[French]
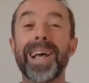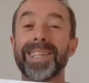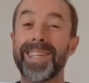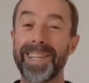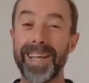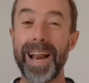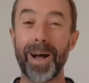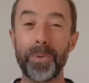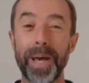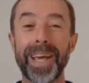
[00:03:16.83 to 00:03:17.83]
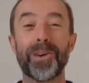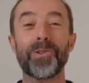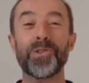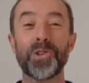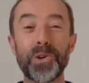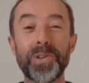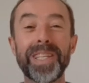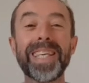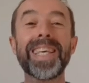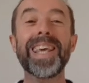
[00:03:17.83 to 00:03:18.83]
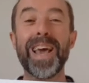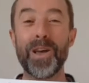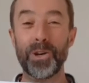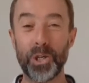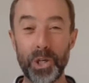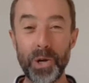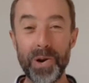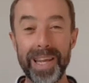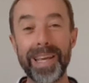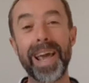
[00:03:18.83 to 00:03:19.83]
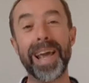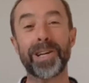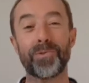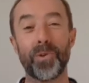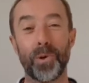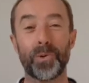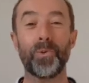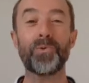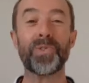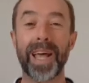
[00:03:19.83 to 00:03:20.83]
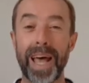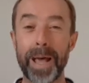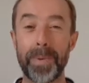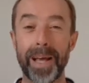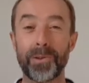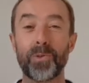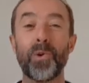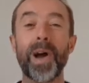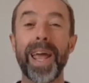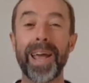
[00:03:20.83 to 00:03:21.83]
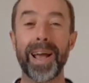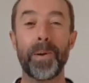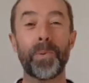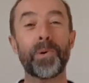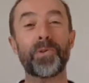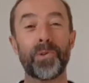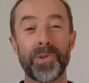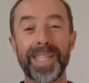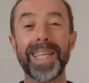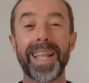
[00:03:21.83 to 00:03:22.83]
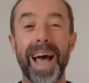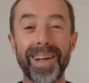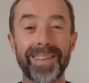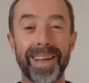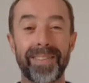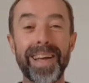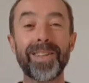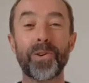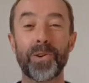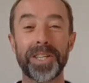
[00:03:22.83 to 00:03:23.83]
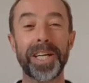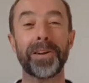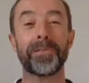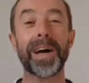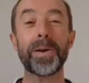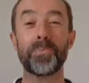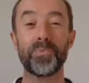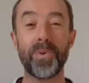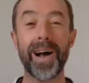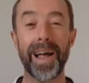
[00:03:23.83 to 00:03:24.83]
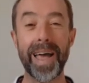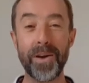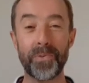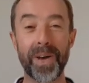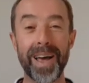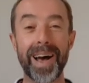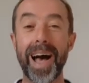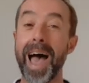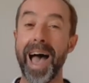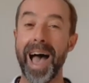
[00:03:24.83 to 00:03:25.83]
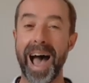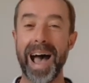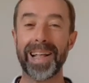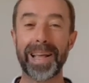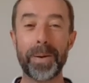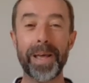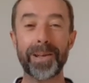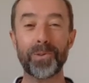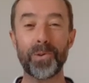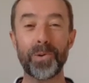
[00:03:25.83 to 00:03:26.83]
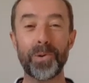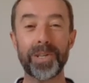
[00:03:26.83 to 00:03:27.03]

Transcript: C'était la rubrique jeudi, je lis et je vous retrouve très bientôt également sur le site internet coachingvan.fr. À très bientôt,